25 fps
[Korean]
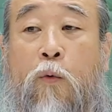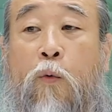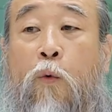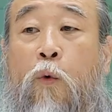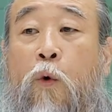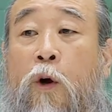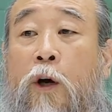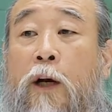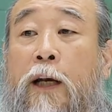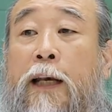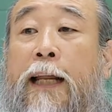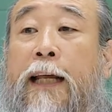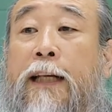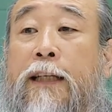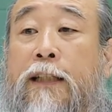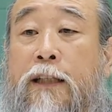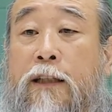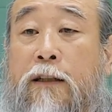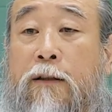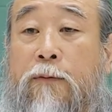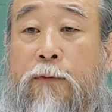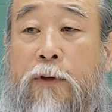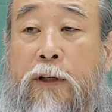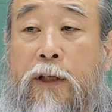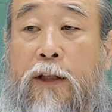원래
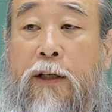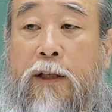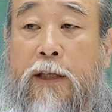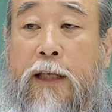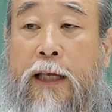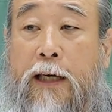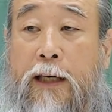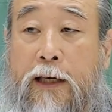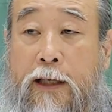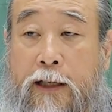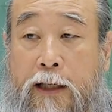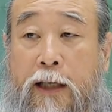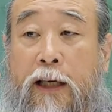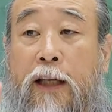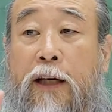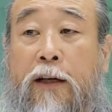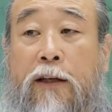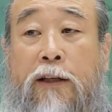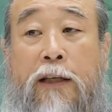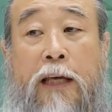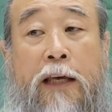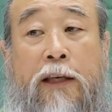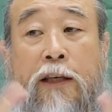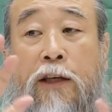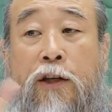지금 이렇게,
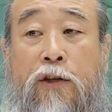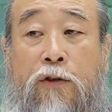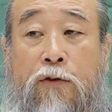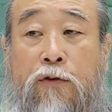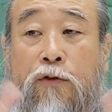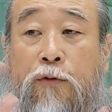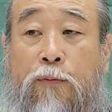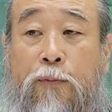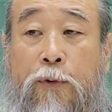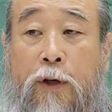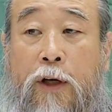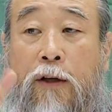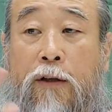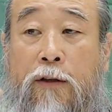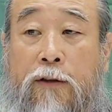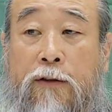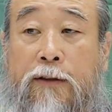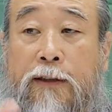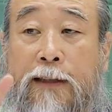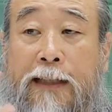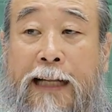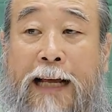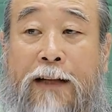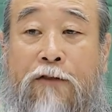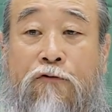이렇게
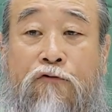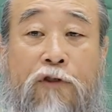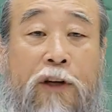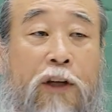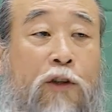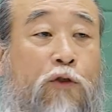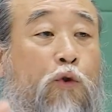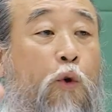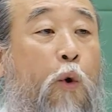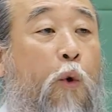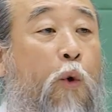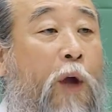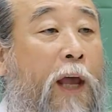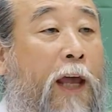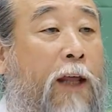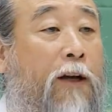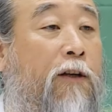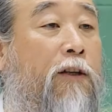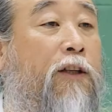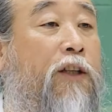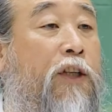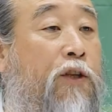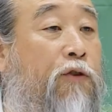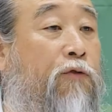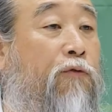키우면 난중에
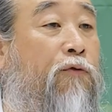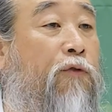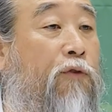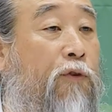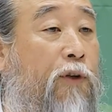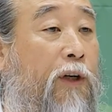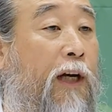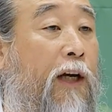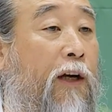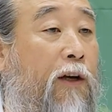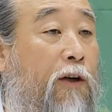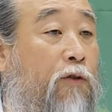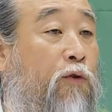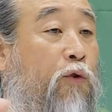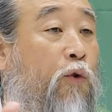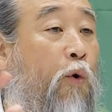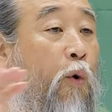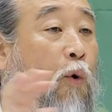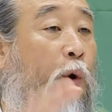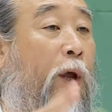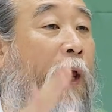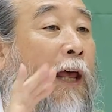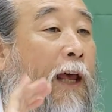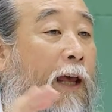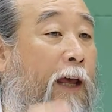노예를 키우는 거예요.
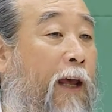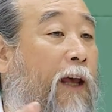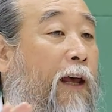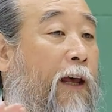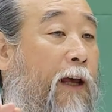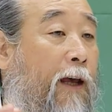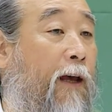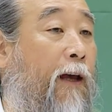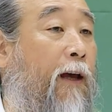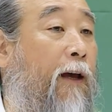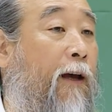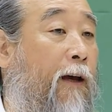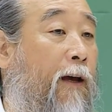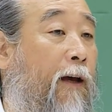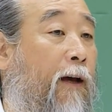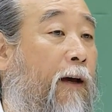노예.